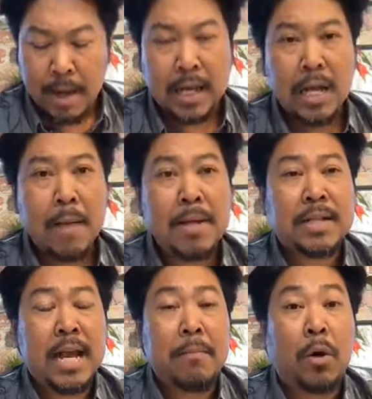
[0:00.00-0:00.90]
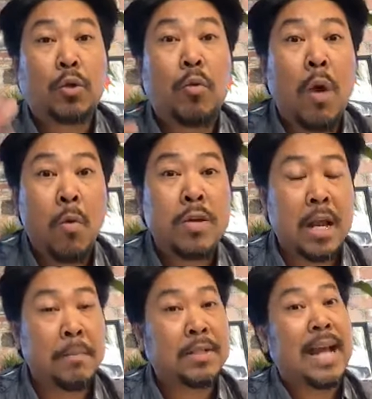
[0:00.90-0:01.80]
Mà cái ghế massage nó bự thụ lụ
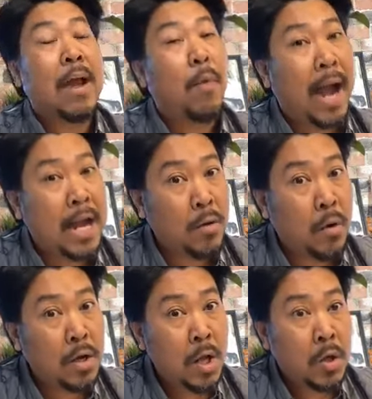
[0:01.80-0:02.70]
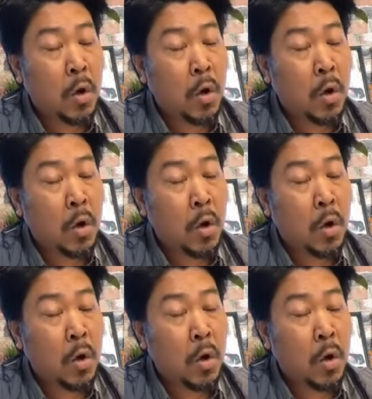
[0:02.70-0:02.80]
gì là mình xài hoài luôn.